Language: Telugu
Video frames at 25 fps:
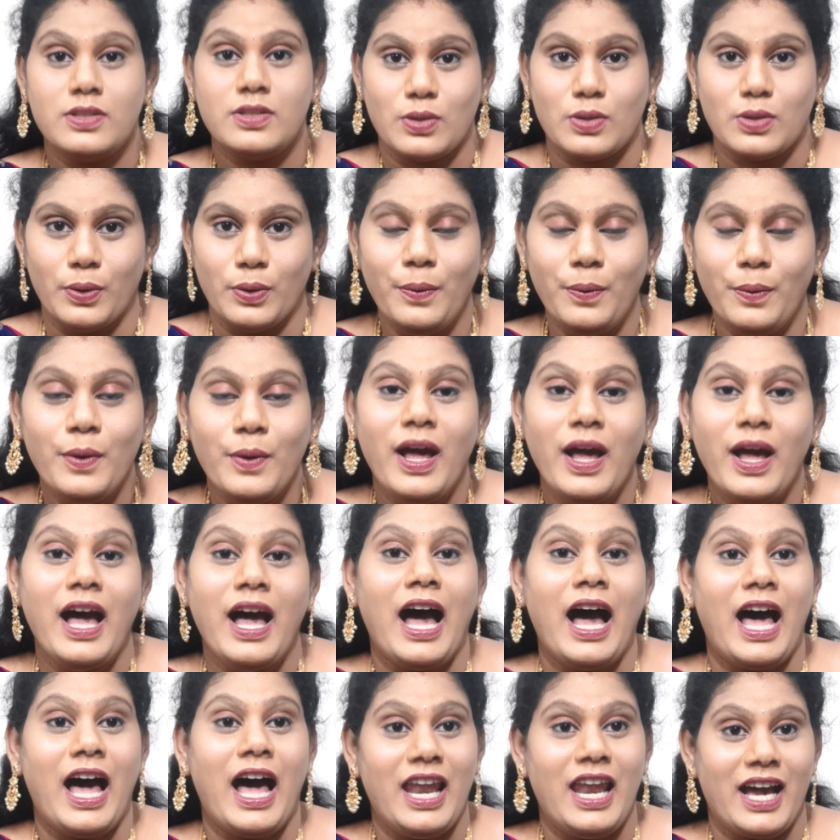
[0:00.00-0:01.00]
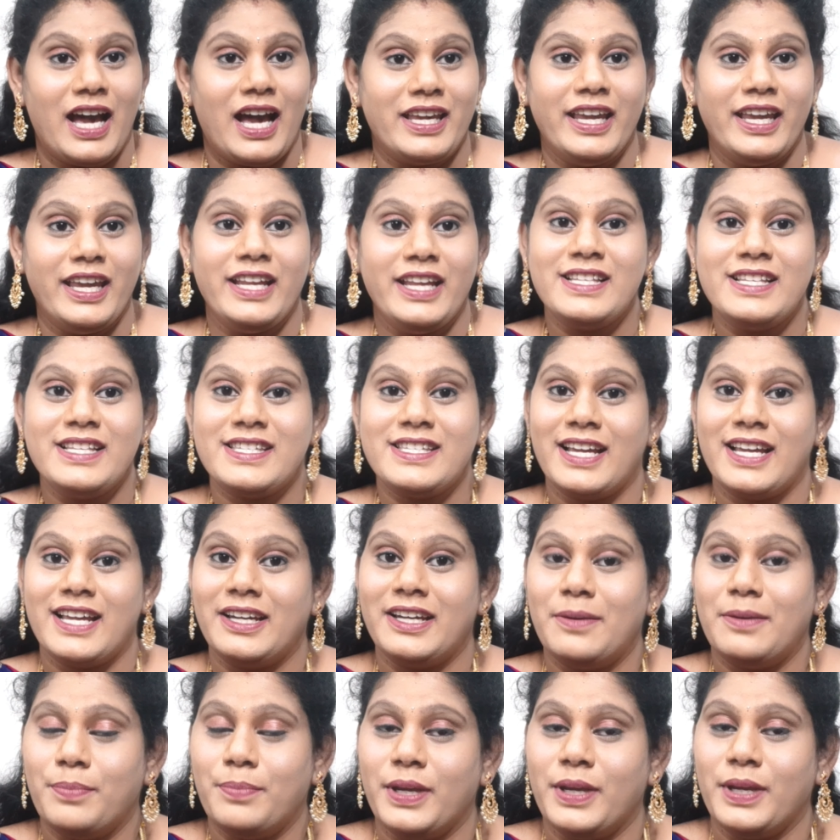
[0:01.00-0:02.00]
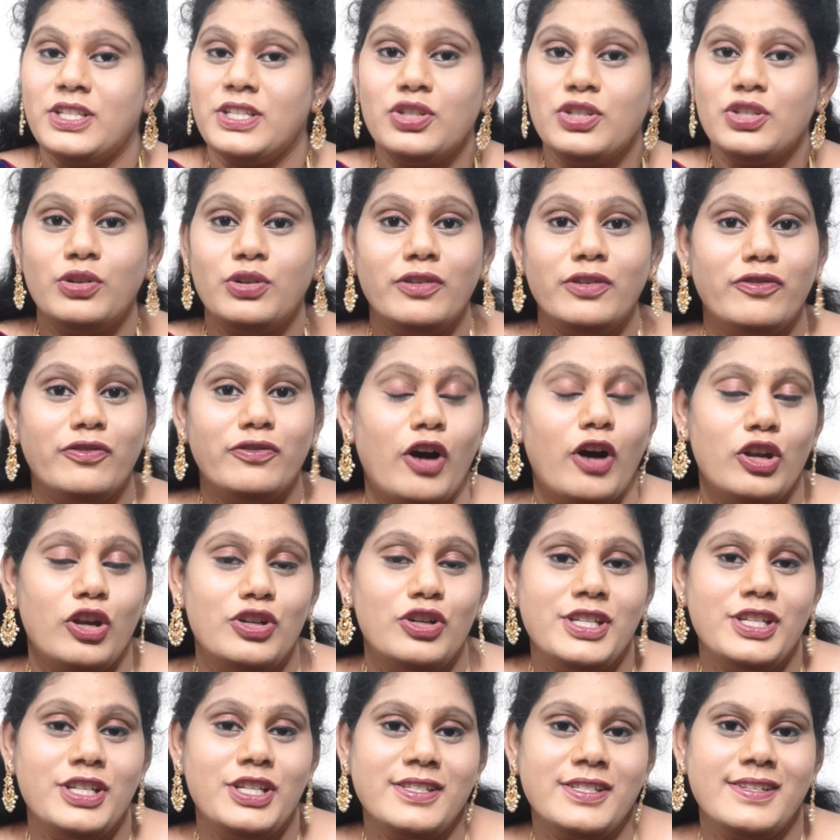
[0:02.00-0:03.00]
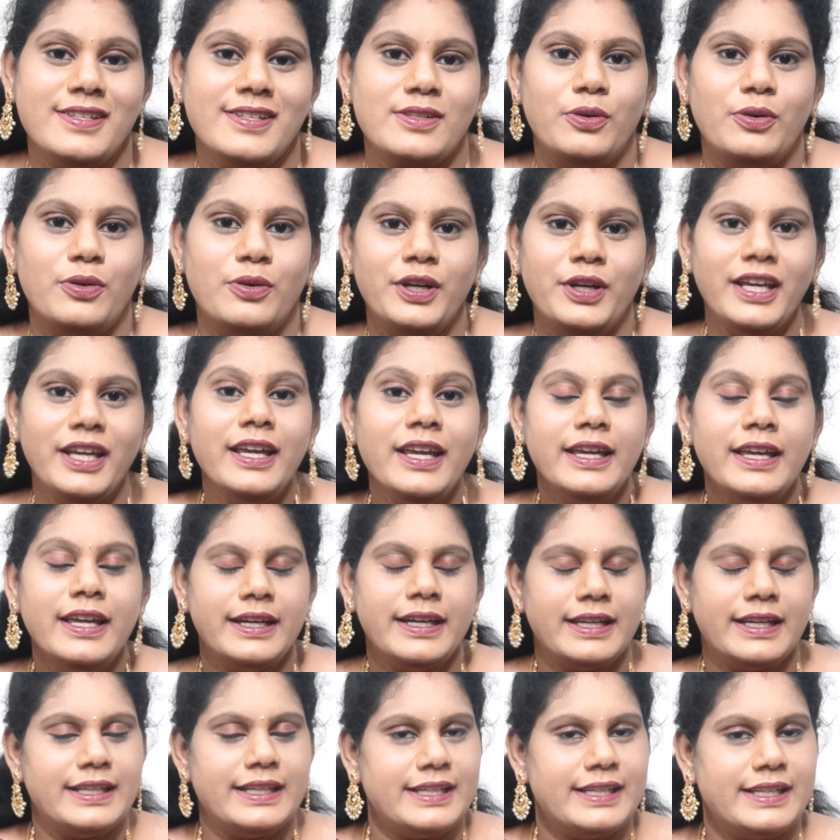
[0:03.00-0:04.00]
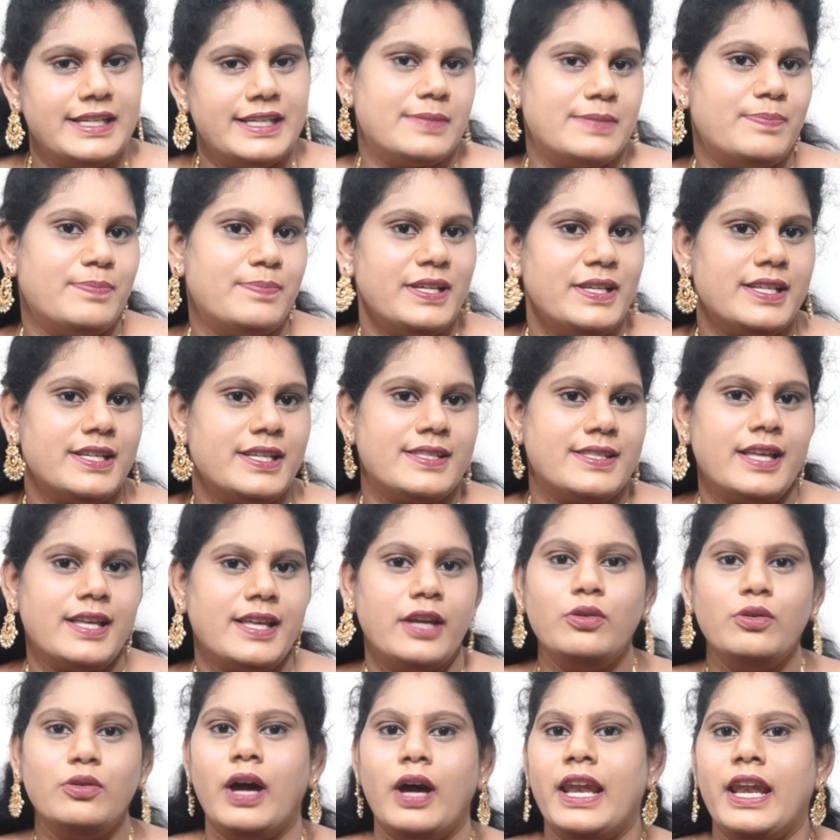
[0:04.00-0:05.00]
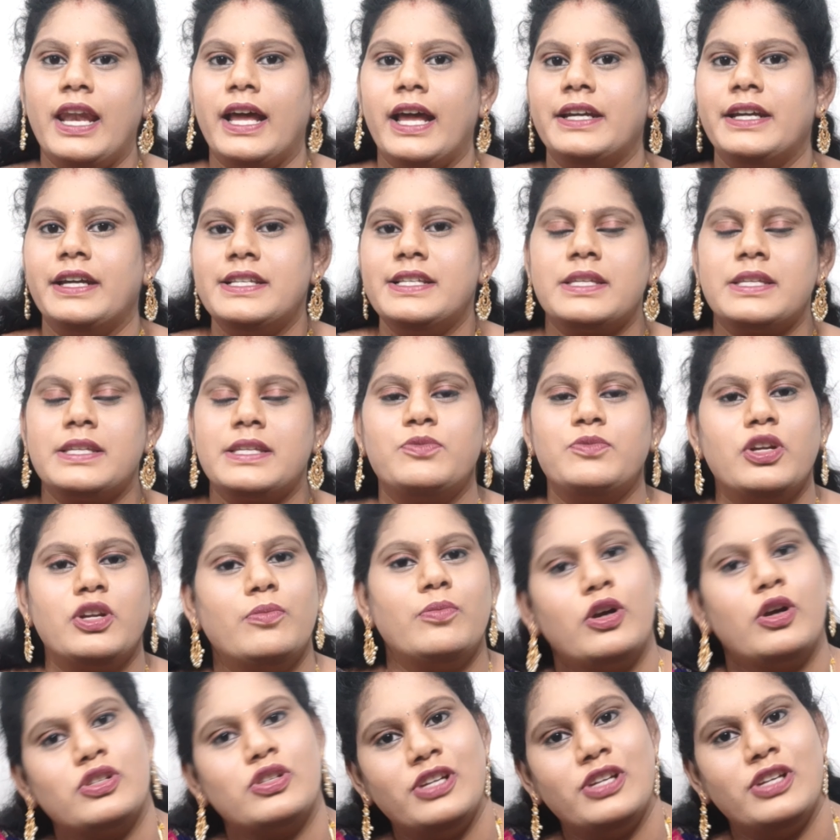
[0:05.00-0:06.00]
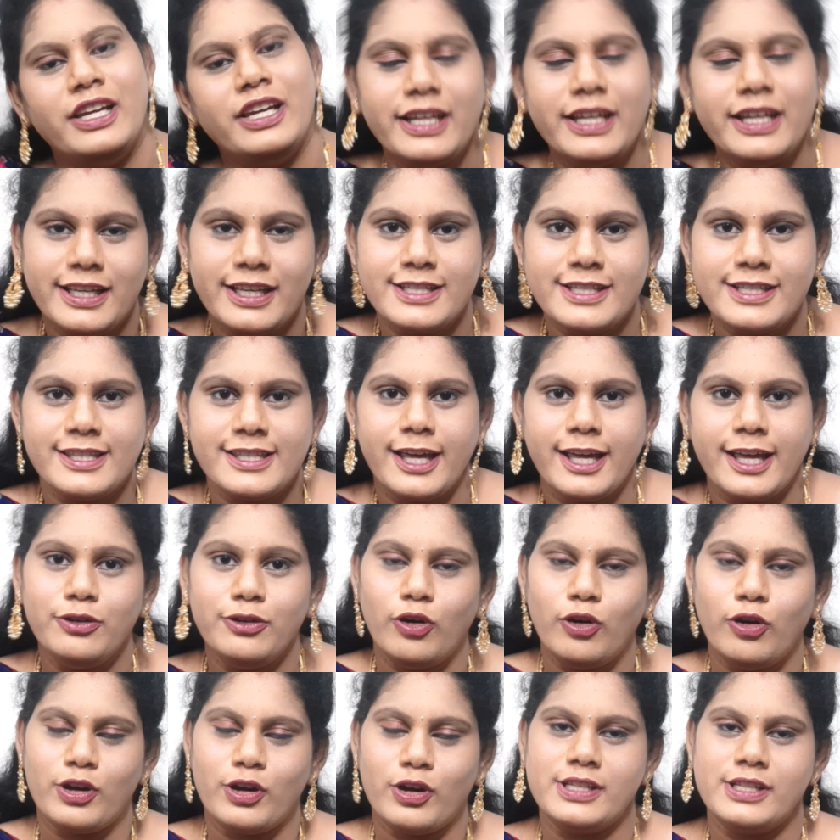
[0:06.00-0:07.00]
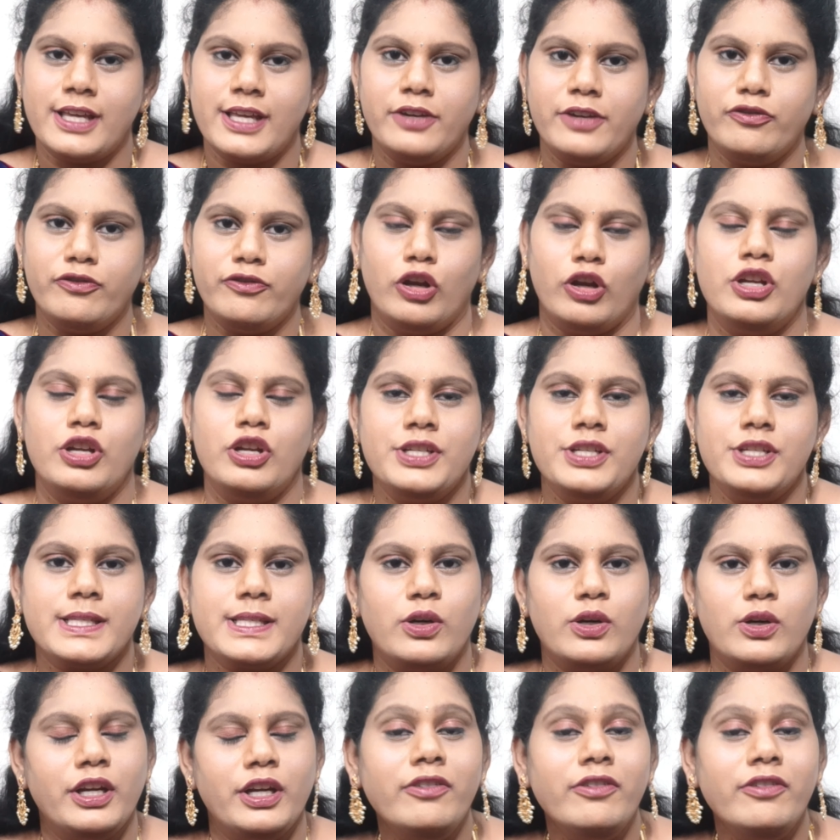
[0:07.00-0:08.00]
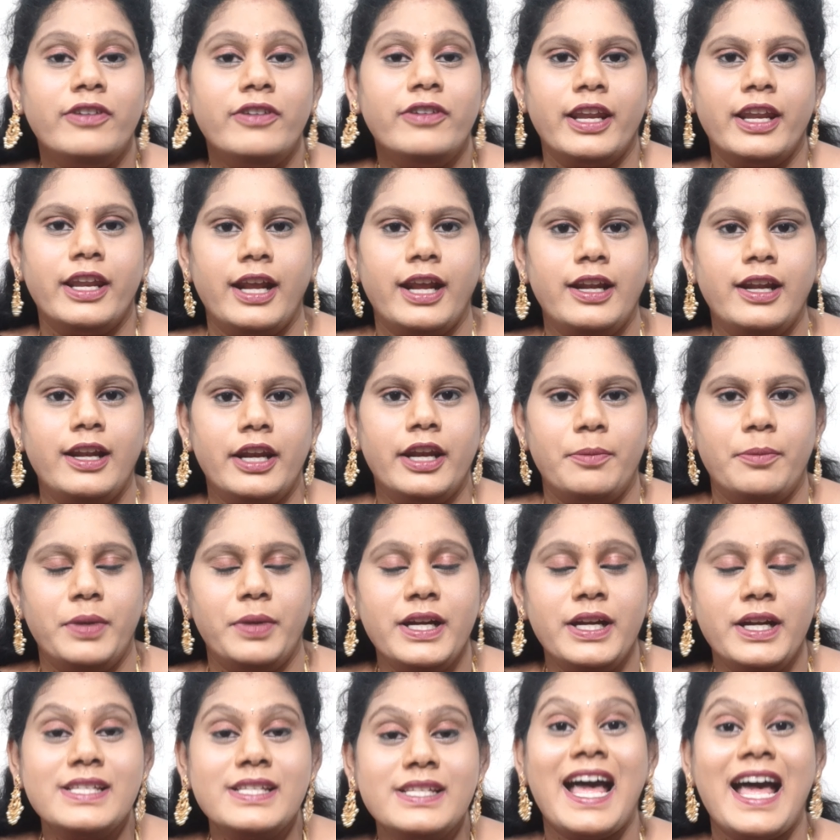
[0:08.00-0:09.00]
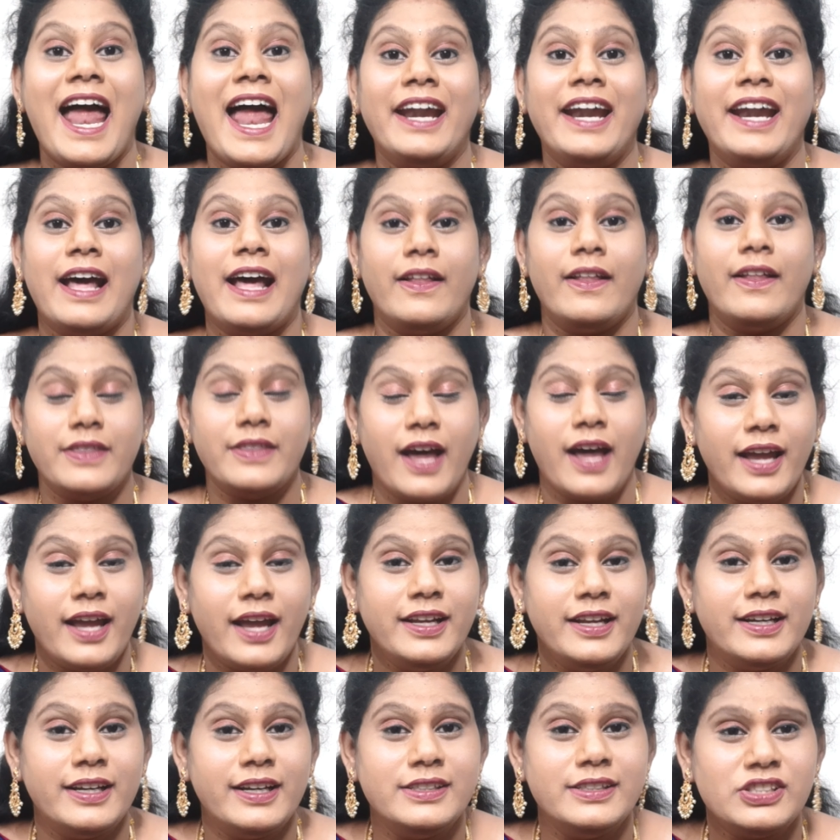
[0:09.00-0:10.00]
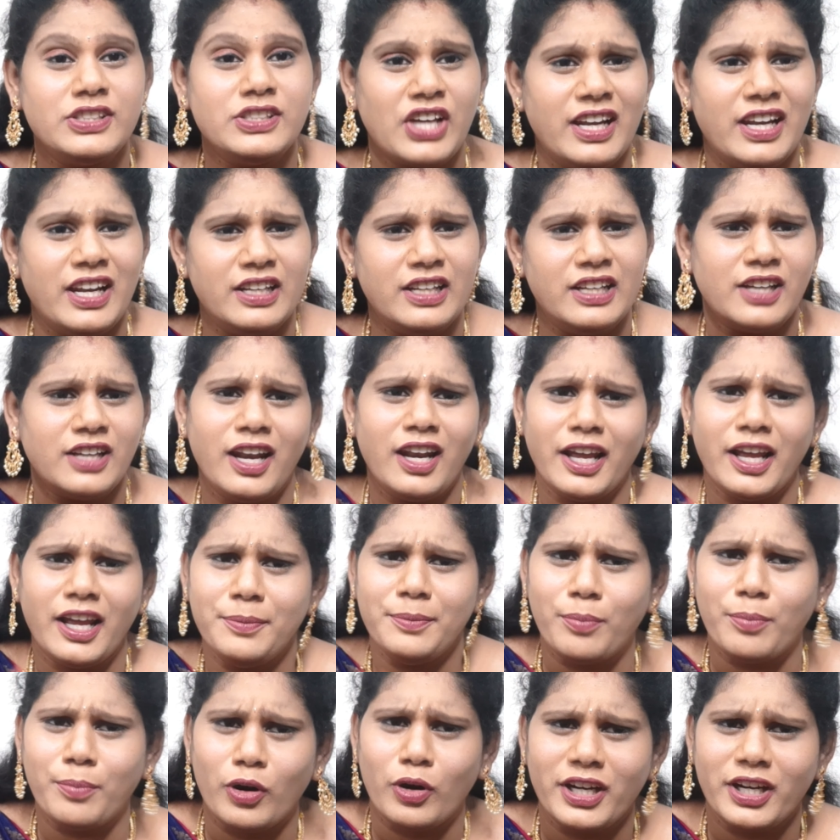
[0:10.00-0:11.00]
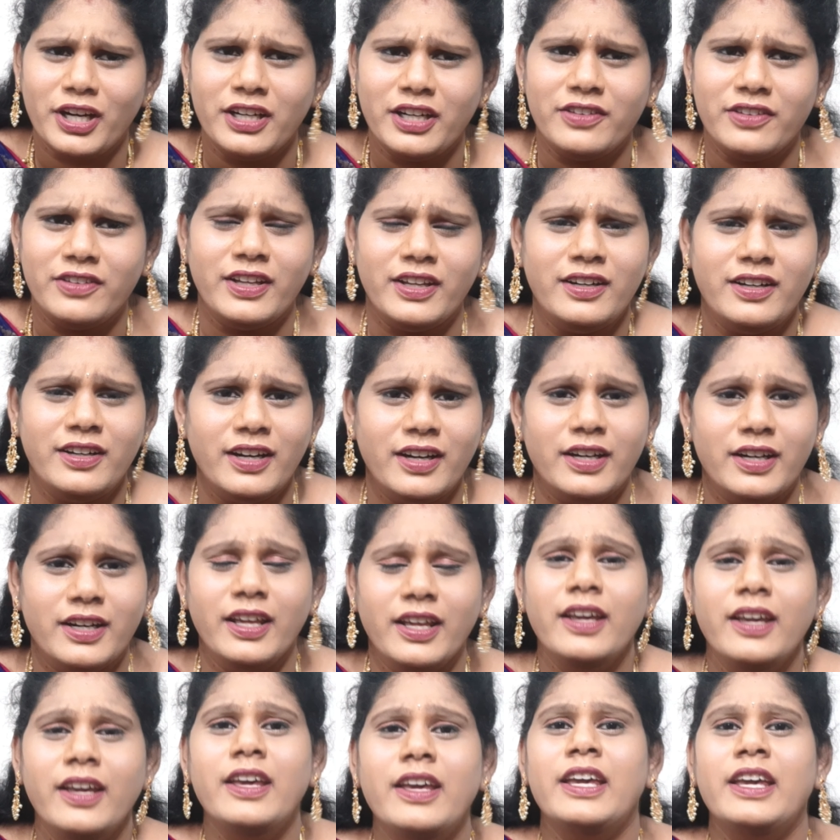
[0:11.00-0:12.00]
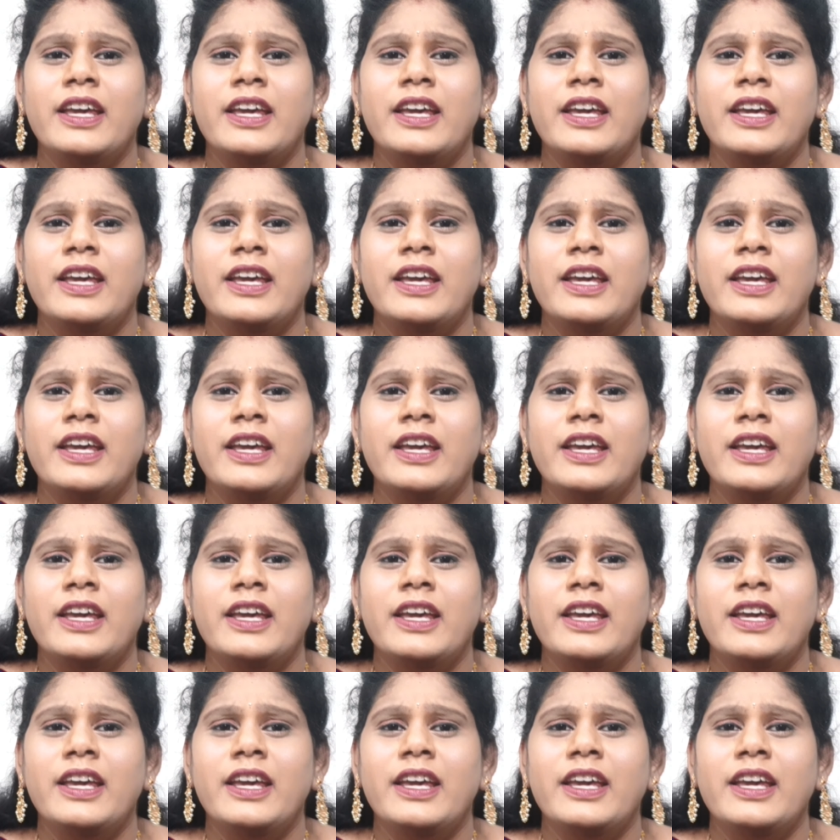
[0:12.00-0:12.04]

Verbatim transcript: సో అలాగే ఇన్స్టాగ్రామ్ పేజ్ని కూడా ఫాలో చేసేసుకోండి కింద డిస్ప్లే చేస్తాను అలాగే డిస్క్రిప్షన్ బాక్స్లో లింక్ ఇస్తాను ఒకసారి ఫాలో చేసుకోండి ఫర్ రెగ్యులర్ అప్డేట్స్ అండ్ దానికన్నా చాలా చాలా ఇంపార్టెంట్ ఏంటంటే